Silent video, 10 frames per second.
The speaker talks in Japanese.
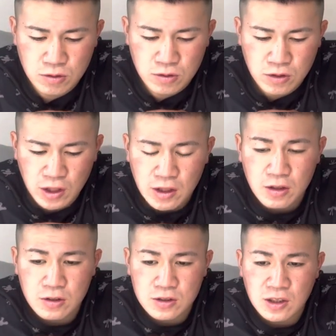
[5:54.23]

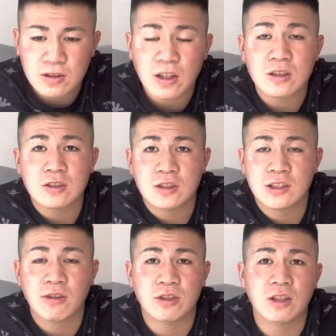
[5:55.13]
で絶対に
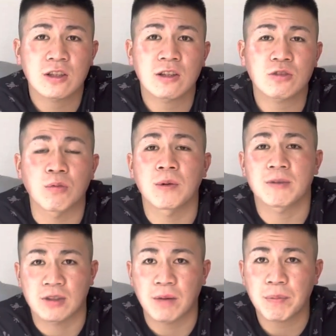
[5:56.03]
試合は出てると思い
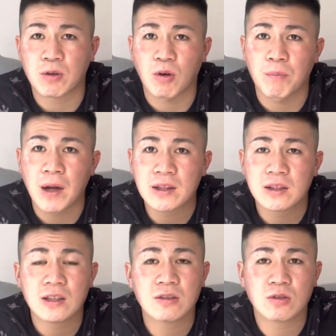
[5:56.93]
ますやっぱりこう
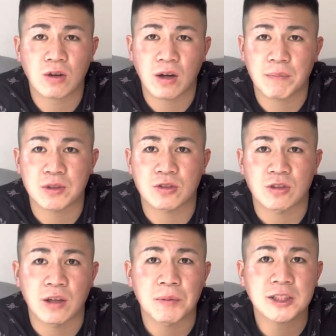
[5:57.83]
バッティングとかはやっぱちょっと
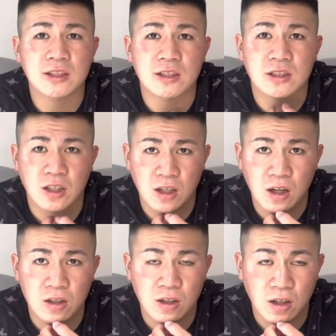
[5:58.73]
レベチでしたか
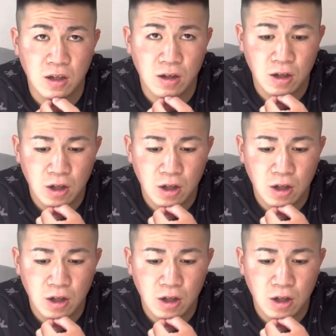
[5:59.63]
らだから